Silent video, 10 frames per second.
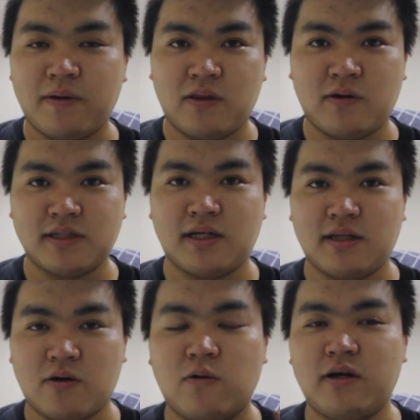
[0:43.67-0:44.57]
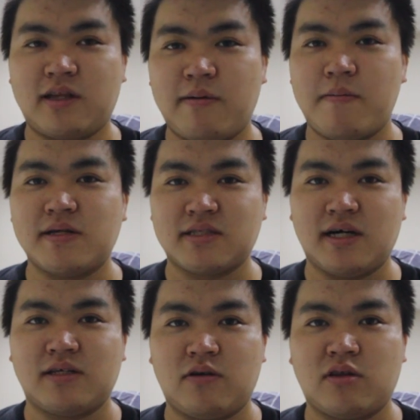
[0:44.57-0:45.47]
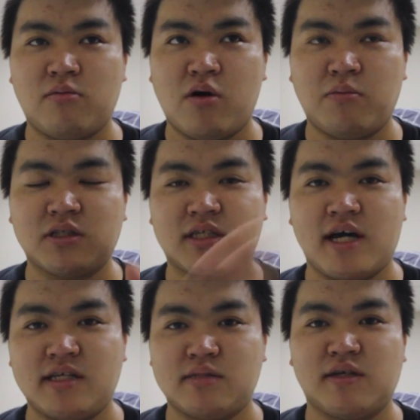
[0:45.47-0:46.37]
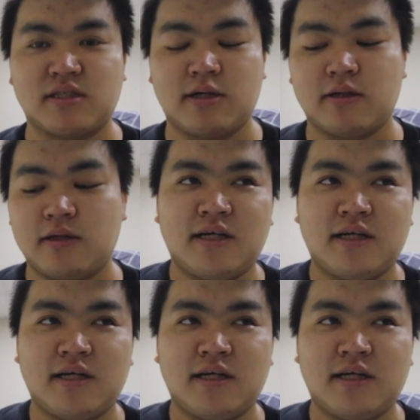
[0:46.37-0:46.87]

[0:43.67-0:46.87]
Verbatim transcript: お弁当屋さんでここで食べますかそれともお持ち帰りしますか